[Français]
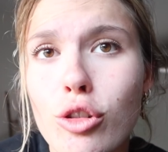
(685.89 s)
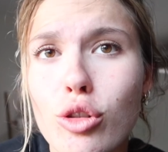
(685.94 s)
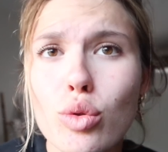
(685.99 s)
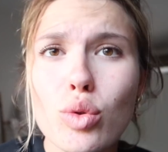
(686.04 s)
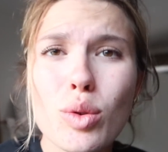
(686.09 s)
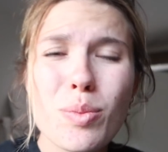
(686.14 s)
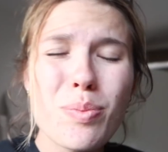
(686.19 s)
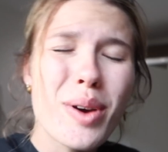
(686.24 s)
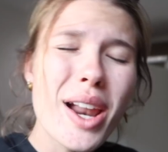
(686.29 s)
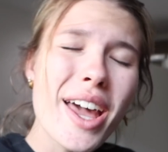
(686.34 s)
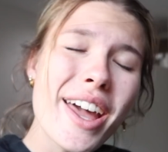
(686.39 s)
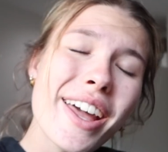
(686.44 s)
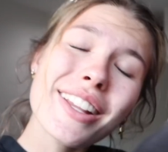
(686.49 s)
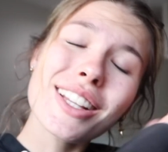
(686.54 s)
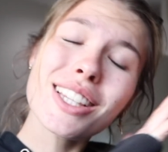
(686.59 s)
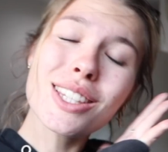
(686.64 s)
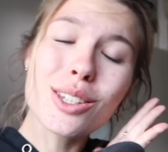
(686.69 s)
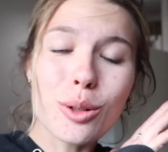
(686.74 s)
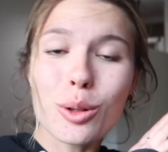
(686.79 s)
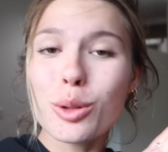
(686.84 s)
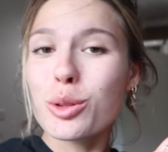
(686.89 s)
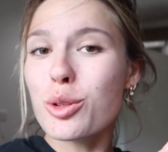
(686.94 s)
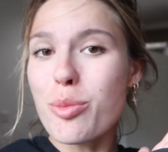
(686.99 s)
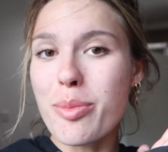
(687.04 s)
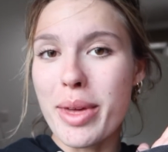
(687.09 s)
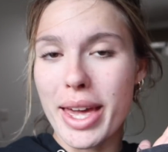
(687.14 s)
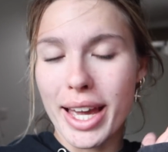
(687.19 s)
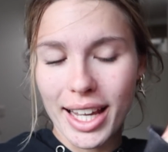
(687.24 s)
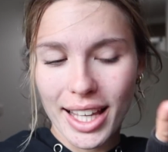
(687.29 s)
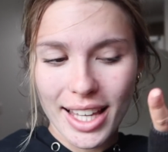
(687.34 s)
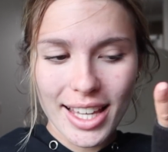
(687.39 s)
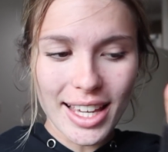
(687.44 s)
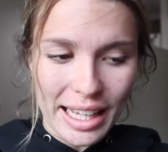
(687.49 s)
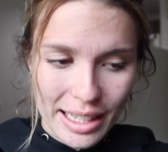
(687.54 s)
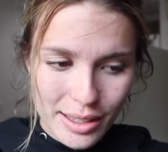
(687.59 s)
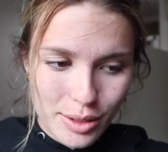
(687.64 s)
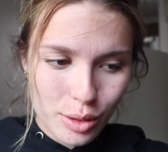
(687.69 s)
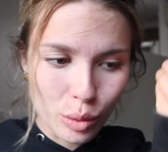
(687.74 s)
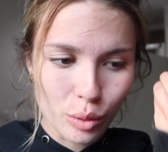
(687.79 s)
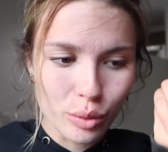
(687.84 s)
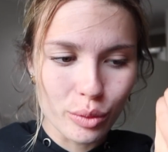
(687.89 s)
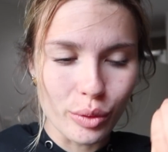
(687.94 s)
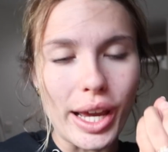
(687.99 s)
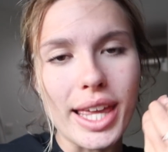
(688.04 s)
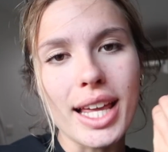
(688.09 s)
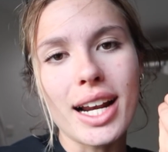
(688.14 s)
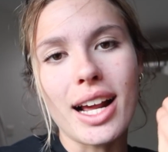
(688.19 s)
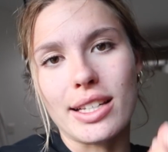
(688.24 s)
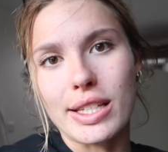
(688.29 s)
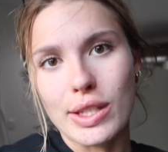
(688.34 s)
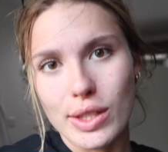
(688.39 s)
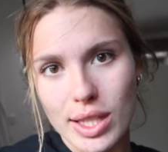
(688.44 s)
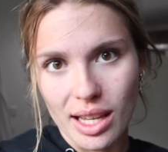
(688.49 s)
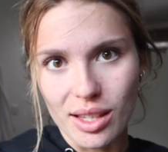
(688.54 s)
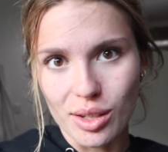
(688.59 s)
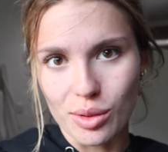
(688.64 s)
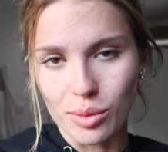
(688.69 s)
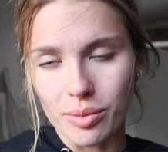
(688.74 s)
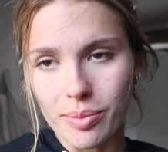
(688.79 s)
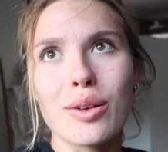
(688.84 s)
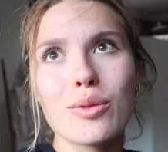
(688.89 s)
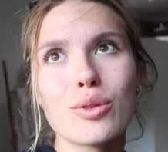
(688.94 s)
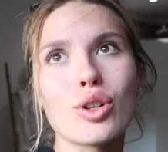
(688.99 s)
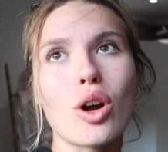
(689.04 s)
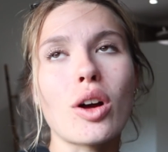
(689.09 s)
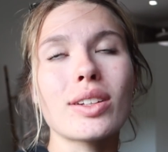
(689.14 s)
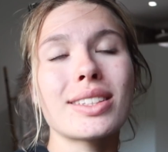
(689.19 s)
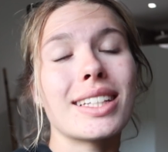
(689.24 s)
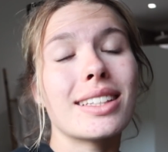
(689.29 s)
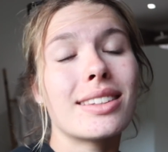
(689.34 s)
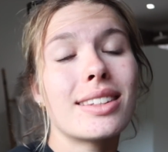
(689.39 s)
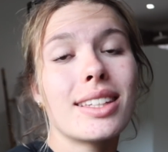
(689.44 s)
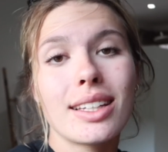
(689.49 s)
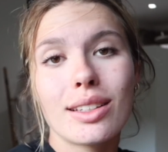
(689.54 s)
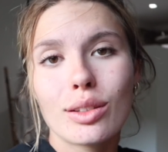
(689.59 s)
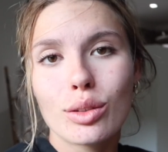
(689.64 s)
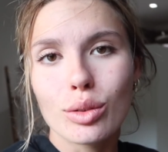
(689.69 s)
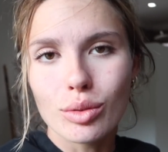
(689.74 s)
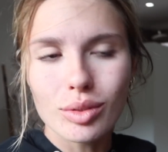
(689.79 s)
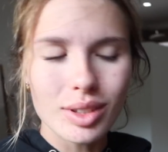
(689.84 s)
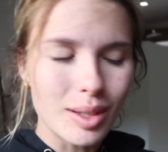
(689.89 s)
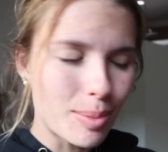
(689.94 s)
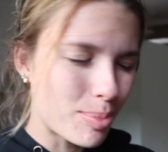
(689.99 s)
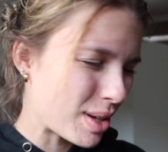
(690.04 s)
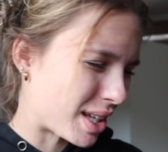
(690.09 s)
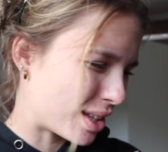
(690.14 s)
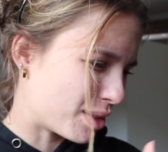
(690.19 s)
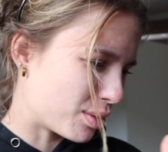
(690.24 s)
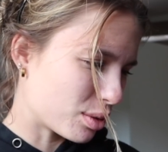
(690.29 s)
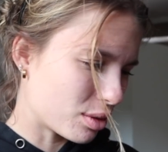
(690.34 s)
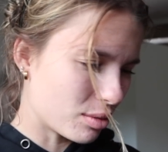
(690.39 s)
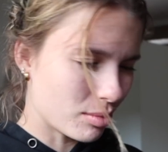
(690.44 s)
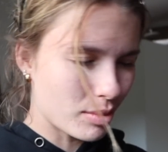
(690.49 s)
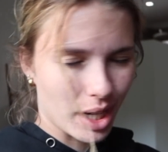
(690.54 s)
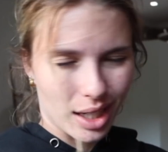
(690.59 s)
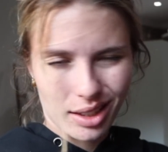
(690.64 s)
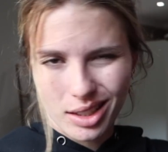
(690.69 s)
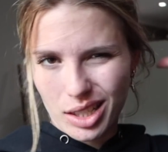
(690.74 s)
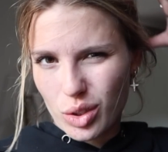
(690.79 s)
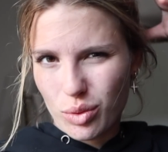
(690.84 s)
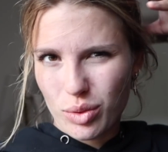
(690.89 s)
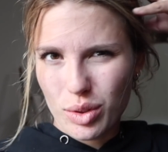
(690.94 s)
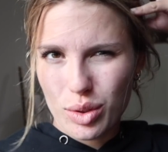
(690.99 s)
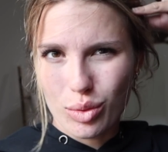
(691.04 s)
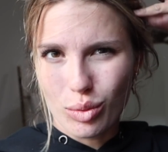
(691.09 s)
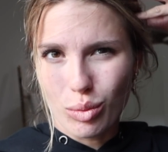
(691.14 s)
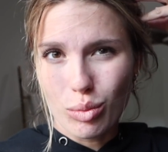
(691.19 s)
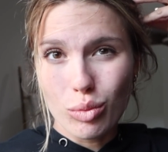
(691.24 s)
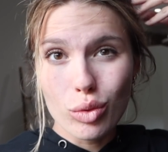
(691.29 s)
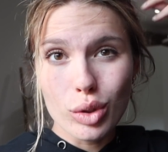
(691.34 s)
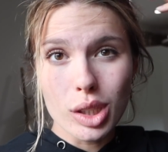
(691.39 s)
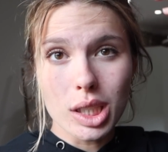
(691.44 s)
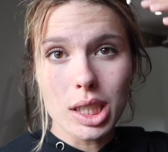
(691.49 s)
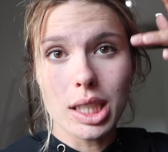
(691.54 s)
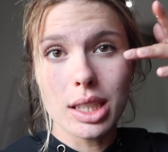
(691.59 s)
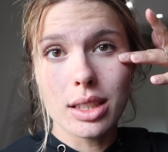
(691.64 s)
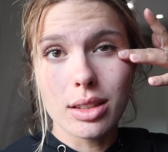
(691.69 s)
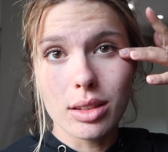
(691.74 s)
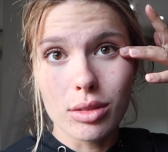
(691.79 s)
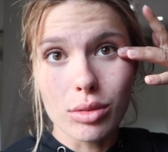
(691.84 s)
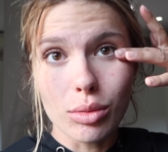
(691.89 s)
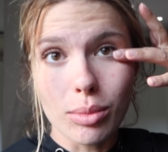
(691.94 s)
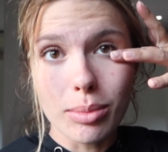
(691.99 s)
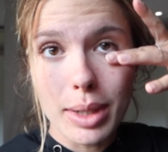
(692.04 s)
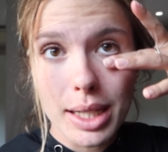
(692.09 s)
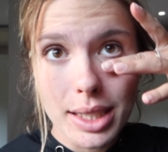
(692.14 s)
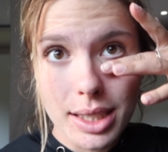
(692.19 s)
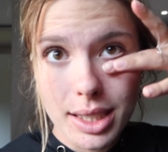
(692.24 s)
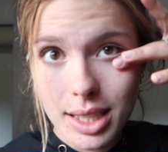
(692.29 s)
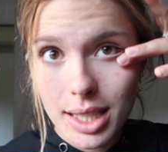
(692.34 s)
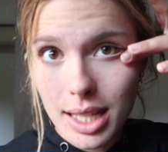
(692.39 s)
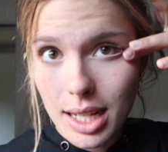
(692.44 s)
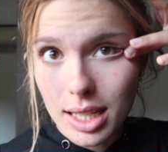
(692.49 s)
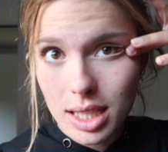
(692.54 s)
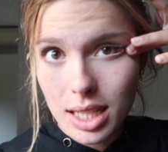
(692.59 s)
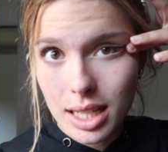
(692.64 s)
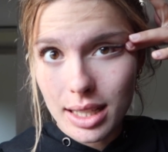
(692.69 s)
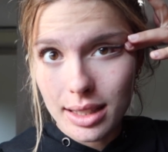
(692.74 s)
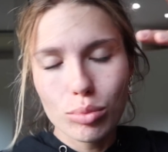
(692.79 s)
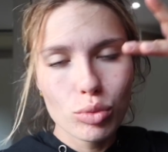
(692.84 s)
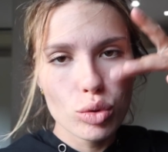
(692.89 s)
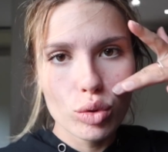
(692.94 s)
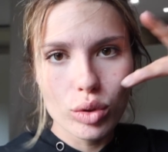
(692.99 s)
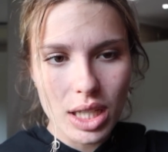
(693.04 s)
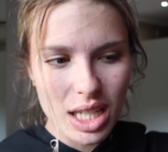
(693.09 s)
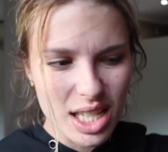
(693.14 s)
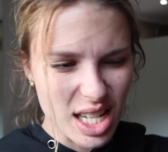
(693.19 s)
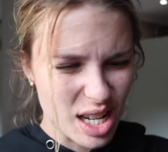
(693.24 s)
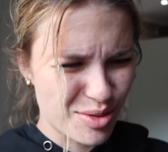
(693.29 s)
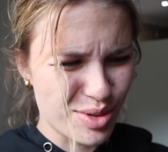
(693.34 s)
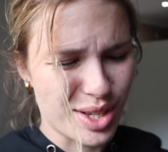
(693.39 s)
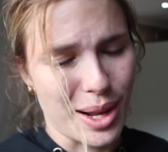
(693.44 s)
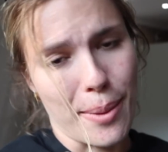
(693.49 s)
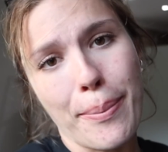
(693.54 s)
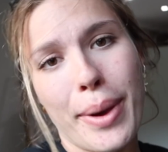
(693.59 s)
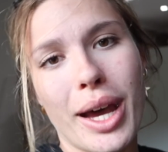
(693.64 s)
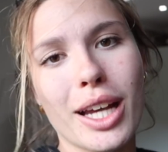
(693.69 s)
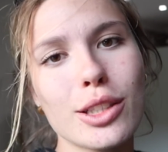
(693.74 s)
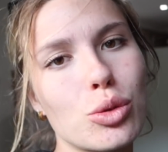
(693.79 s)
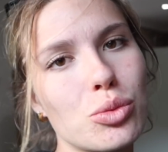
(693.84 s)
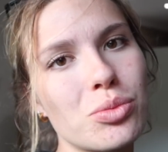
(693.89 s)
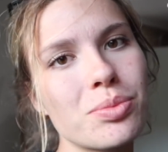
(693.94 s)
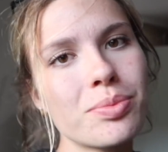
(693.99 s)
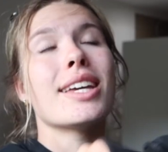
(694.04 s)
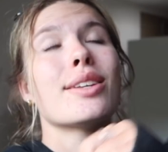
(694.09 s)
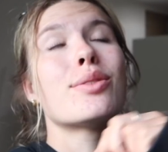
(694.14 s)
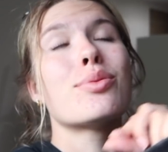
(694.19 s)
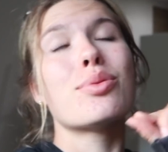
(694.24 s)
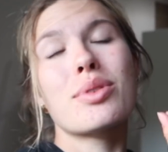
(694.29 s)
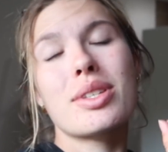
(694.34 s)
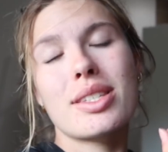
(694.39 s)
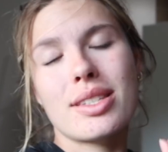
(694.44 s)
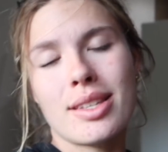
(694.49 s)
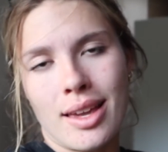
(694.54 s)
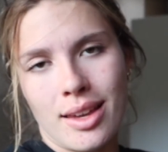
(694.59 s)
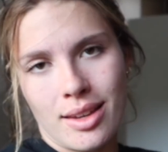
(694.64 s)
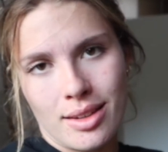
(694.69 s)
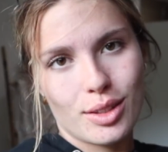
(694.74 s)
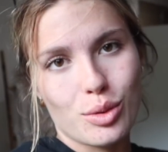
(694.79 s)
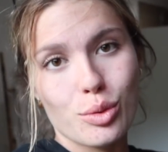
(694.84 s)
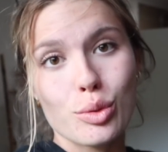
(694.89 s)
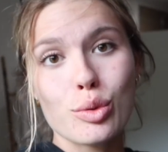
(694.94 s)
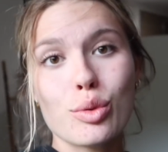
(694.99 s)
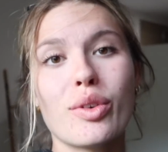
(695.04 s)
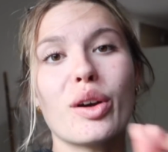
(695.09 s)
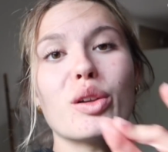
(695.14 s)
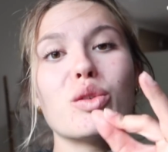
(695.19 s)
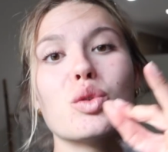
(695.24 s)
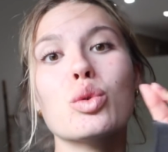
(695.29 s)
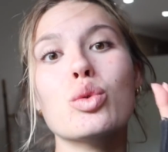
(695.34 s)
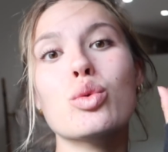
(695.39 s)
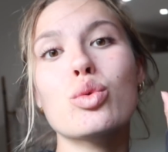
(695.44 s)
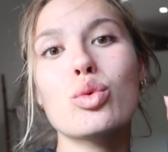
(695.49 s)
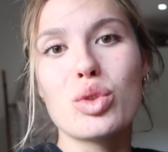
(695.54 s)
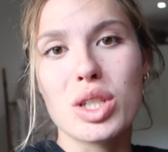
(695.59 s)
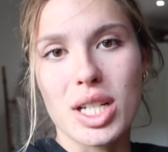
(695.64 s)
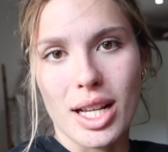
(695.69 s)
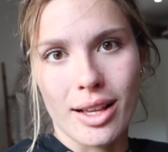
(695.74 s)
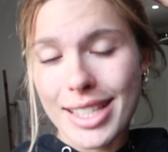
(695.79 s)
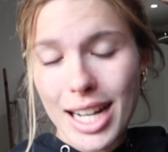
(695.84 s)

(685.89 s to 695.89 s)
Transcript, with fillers: Je suis pleine d'eau de mer et est-ce que vous voyez la sensation Ou genre t'es dégueu, t'es pleine d'eau de mer, tes cheveux sont mouillés, ton maquillage il est mouillé, t'as du ça partout. Et tu sais que tu vas te doucher.